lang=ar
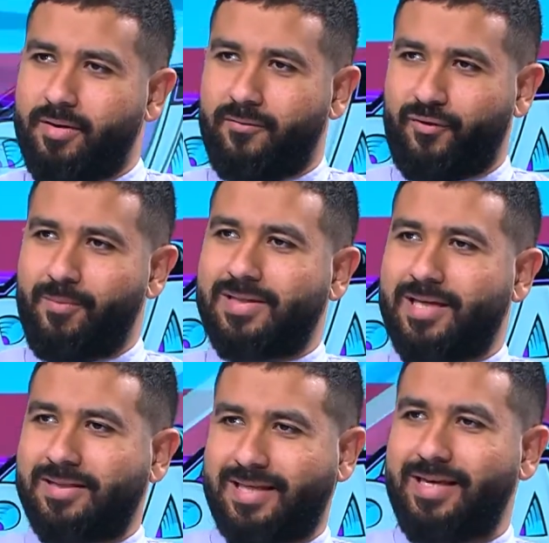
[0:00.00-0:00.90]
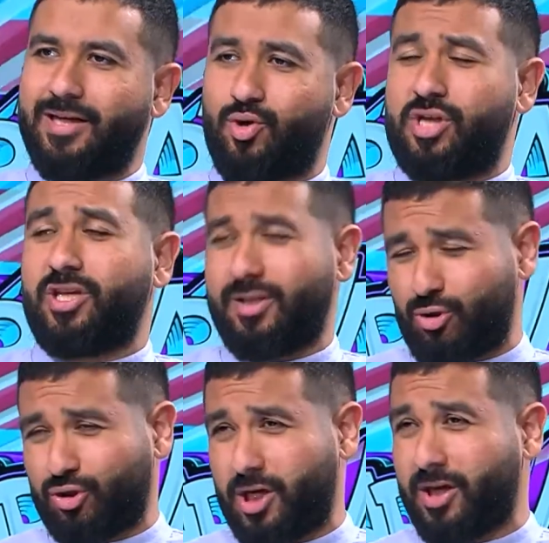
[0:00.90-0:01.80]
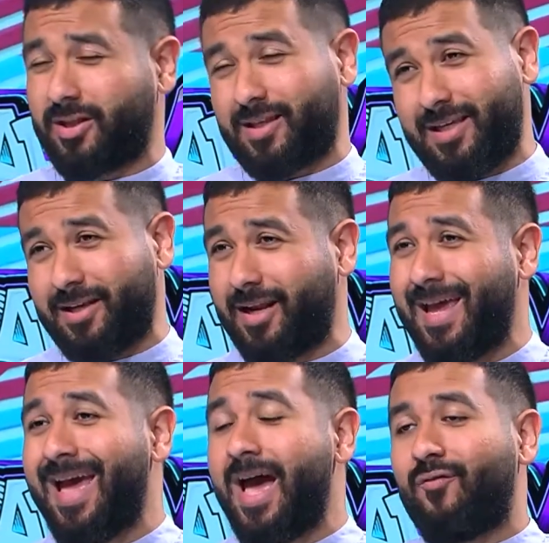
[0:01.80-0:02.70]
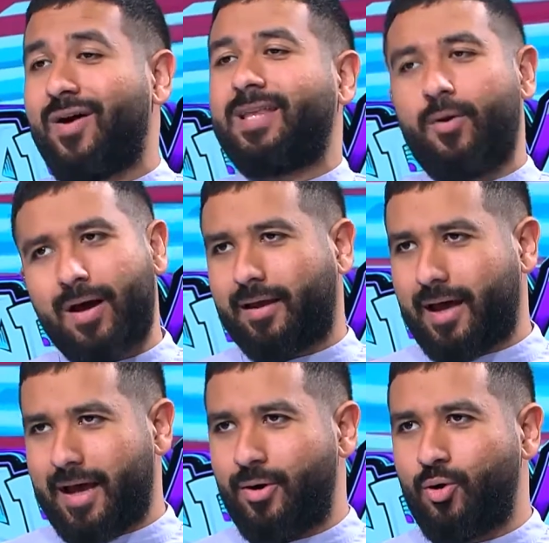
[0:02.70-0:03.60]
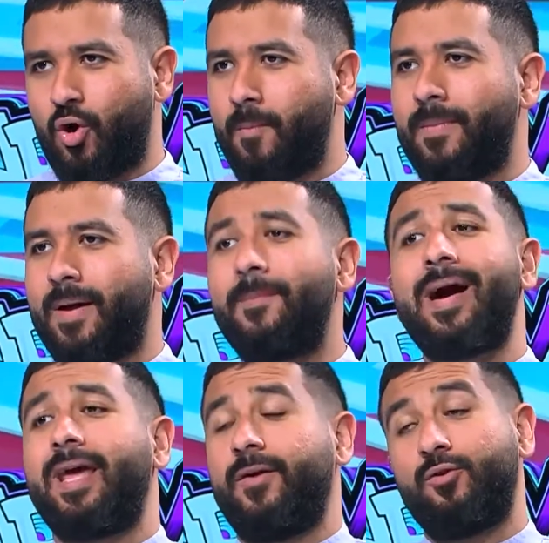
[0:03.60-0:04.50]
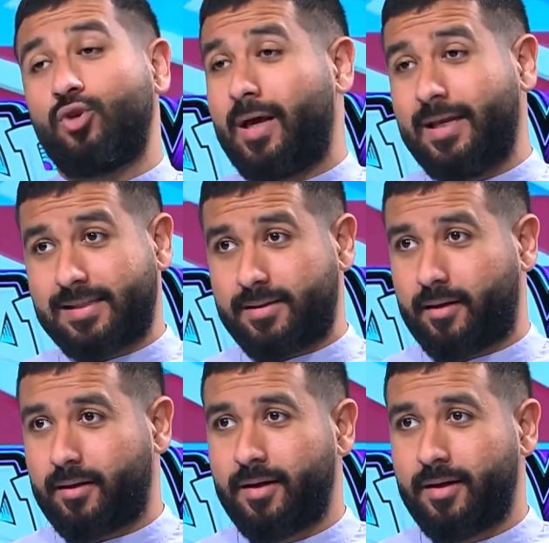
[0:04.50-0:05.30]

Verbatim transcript: في مسار سيء شوي عشان سولشاير يطير فأتوقع أنهم ما راح يفوزوا على ليستر